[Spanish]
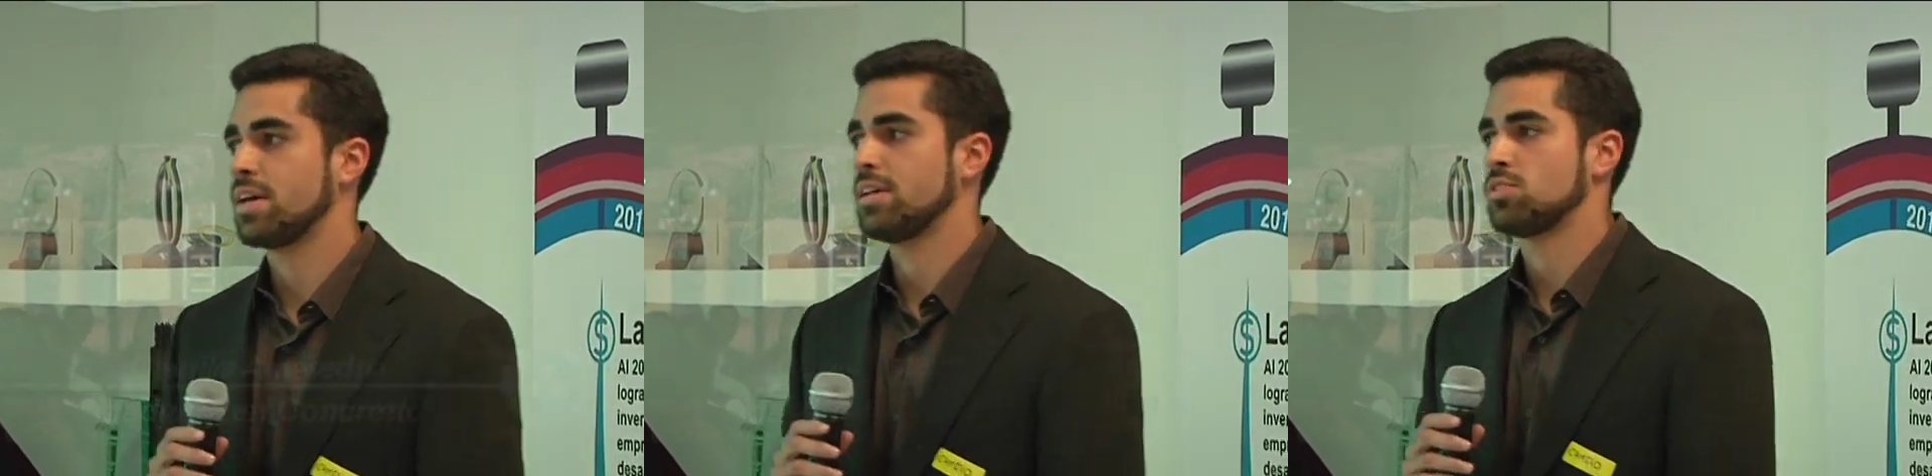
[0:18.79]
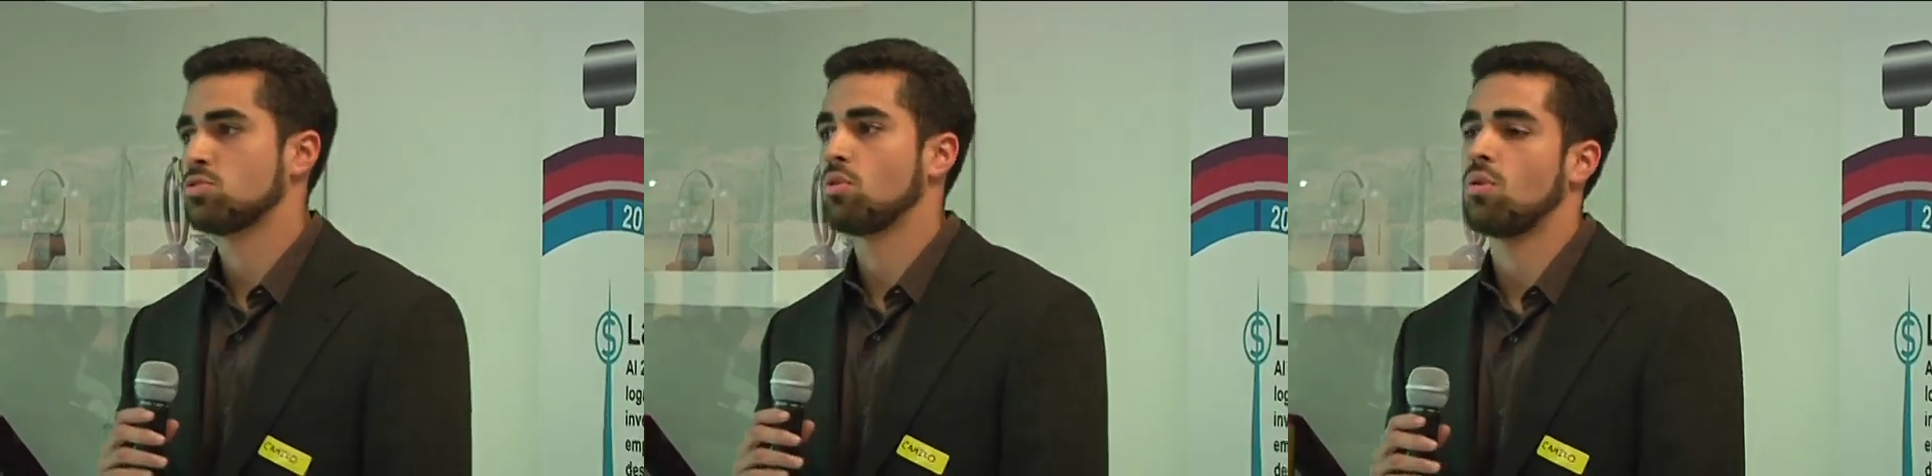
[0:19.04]

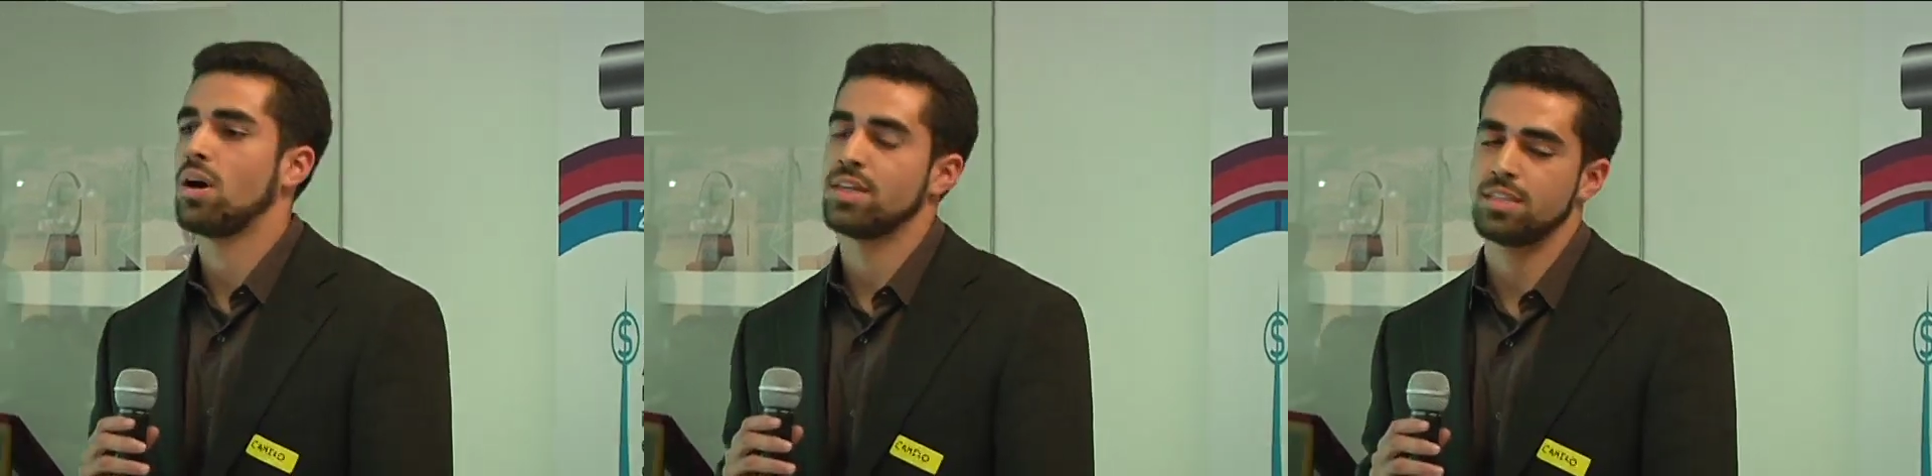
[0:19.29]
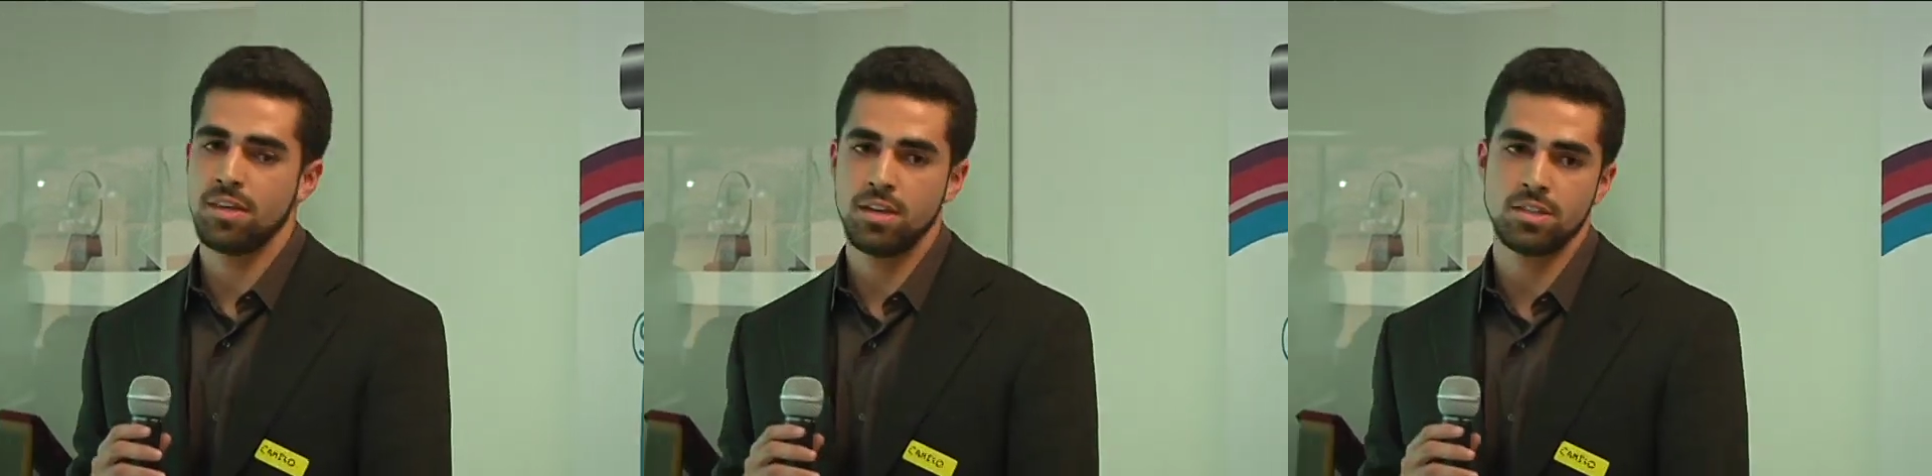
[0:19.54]
gestó
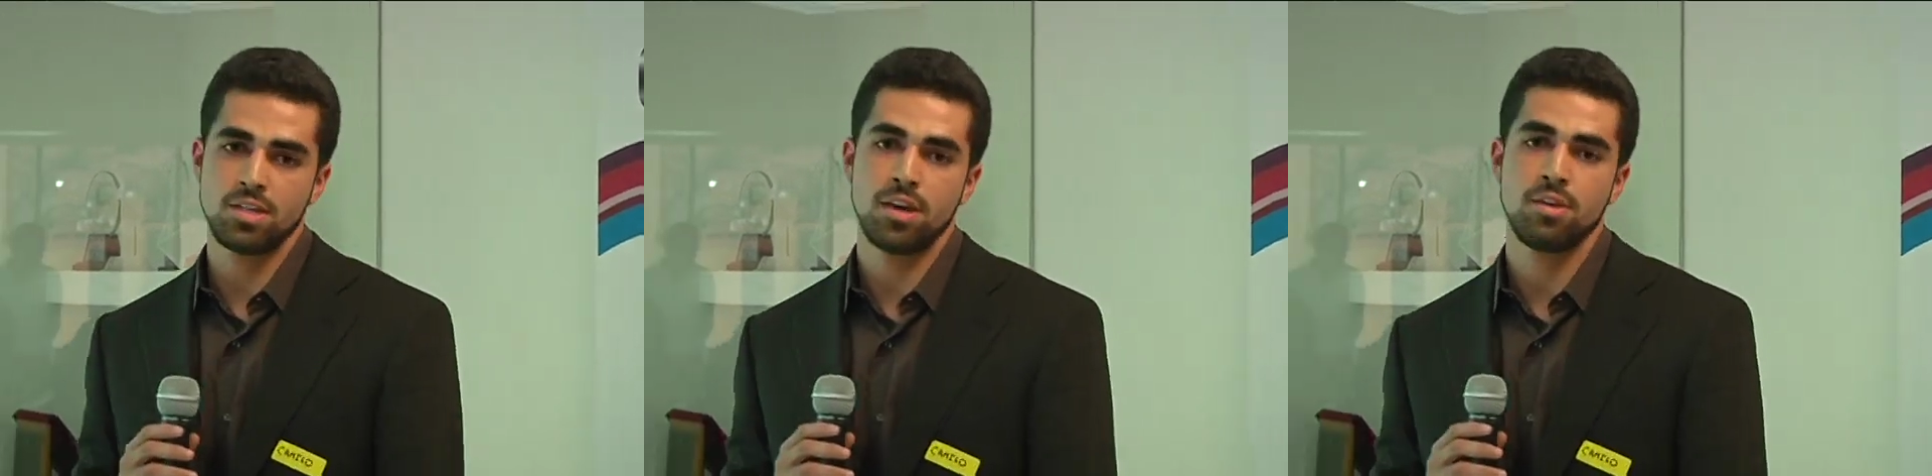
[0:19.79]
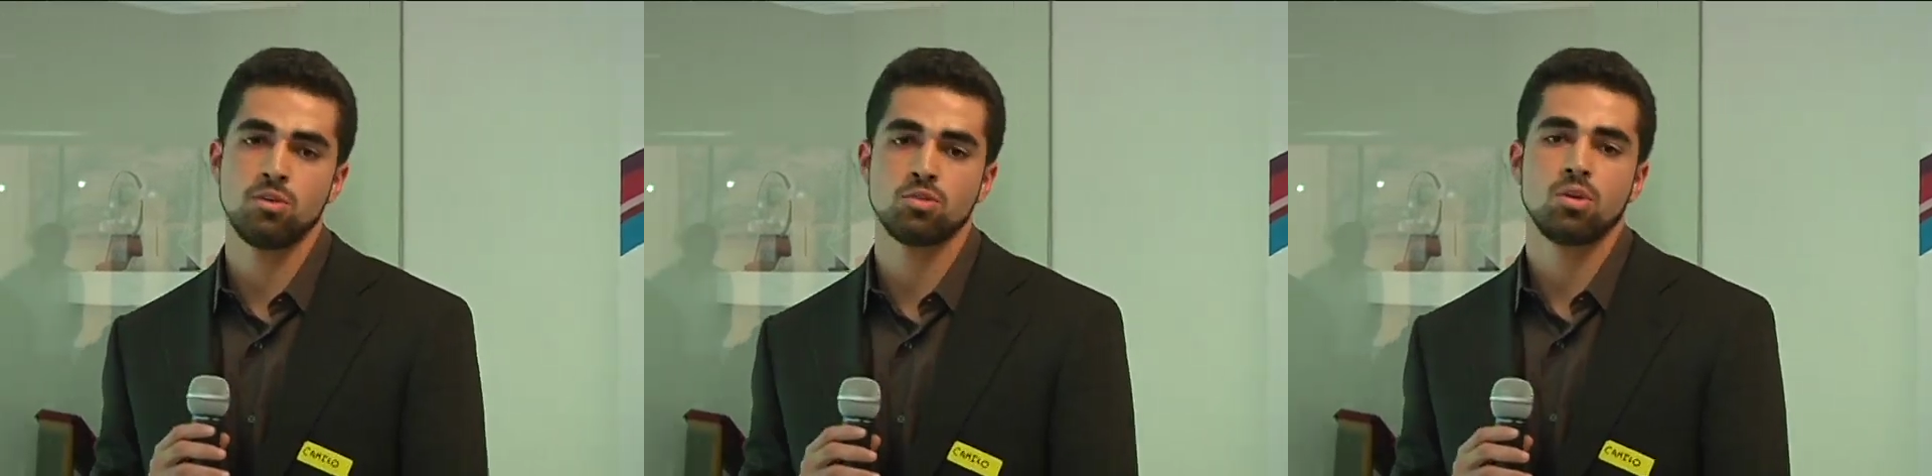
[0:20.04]
hace 10
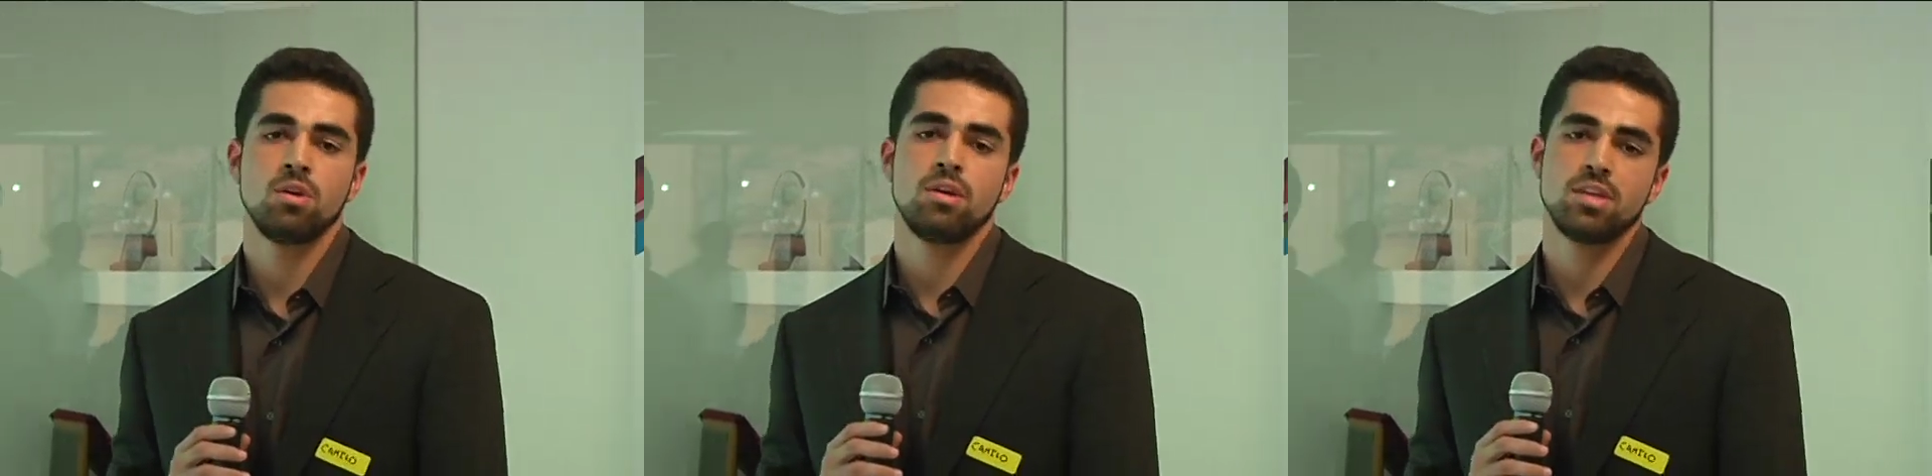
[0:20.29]
años